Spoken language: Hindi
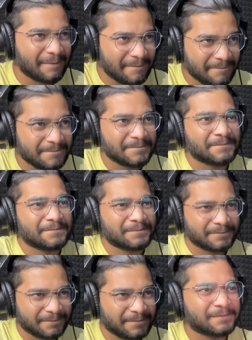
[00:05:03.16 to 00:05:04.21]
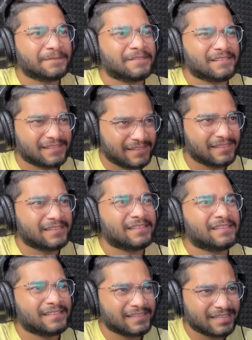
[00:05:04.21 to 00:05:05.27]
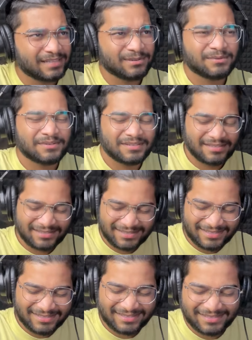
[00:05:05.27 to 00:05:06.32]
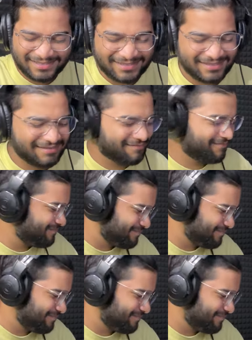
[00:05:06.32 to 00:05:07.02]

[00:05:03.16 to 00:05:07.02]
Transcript: मंजी ते बिठा के तेनु साग खवामा